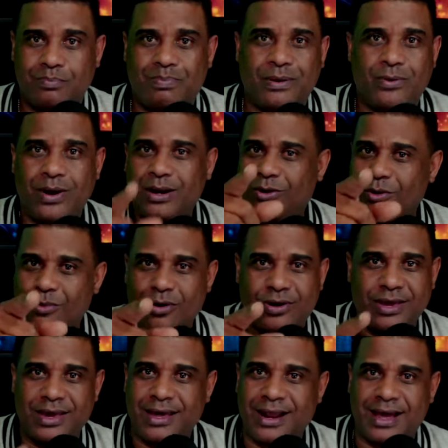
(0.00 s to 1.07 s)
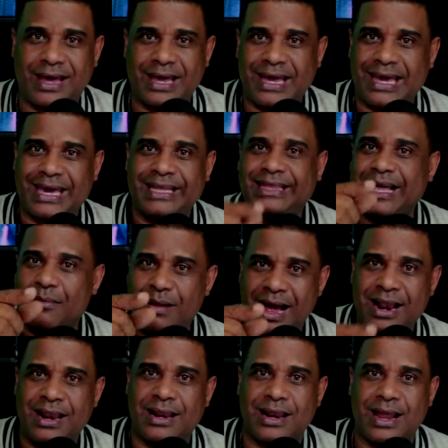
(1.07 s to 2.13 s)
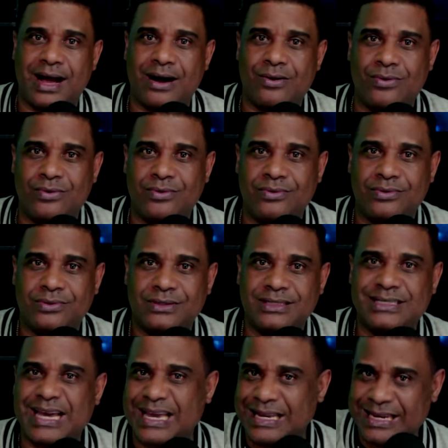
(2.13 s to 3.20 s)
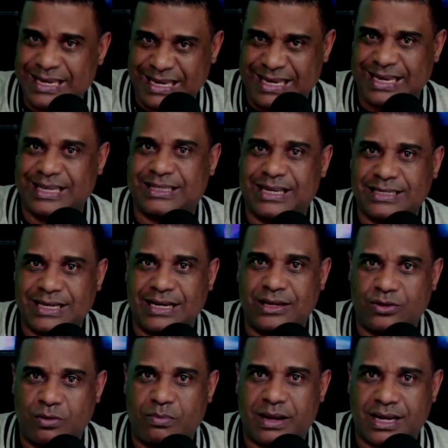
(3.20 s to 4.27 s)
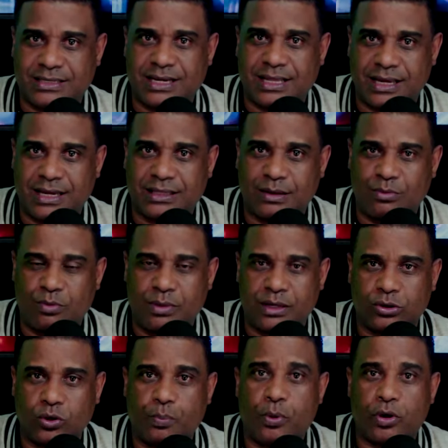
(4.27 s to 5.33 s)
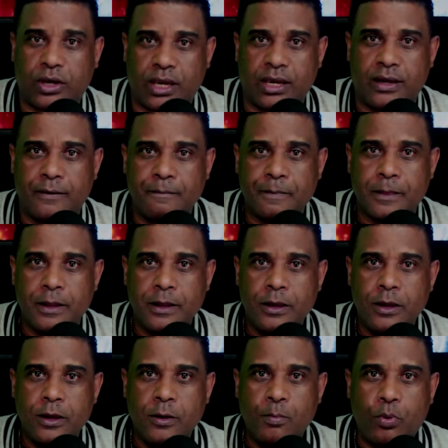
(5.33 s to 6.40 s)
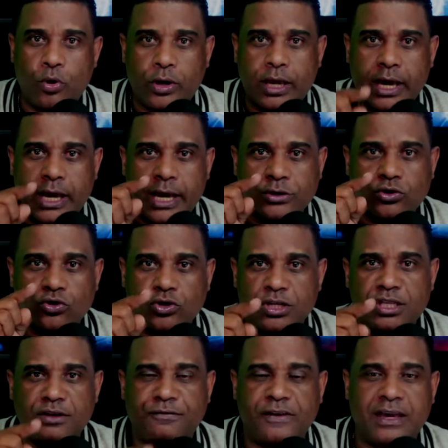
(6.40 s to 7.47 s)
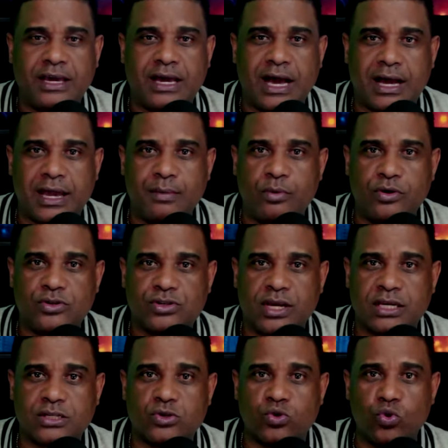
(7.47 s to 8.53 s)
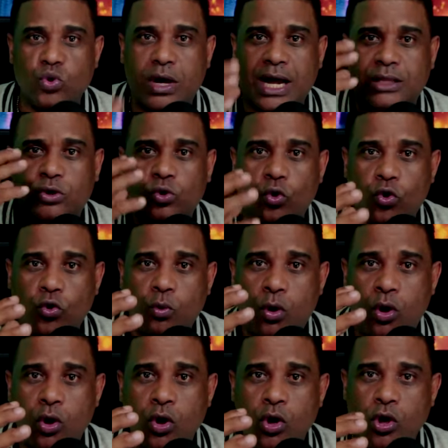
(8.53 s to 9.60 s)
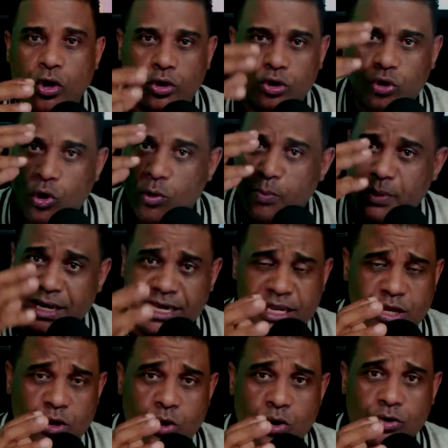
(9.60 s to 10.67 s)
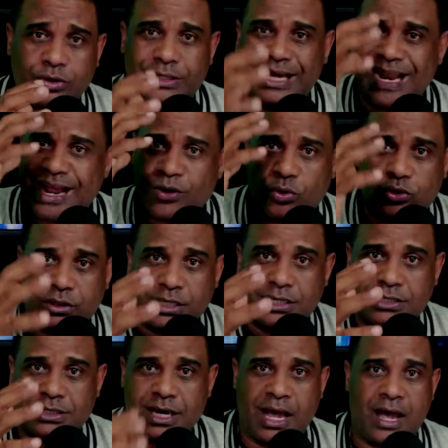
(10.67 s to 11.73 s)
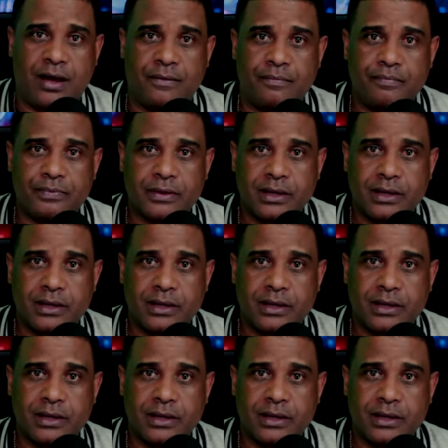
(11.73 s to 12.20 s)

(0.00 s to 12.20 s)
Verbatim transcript: Pero él como quiera está mal, aún Yailin esté saliendo embarazada en este momento. ¿Por qué? Porque eso significa que Moisés nunca tuvo dominio de la noticia,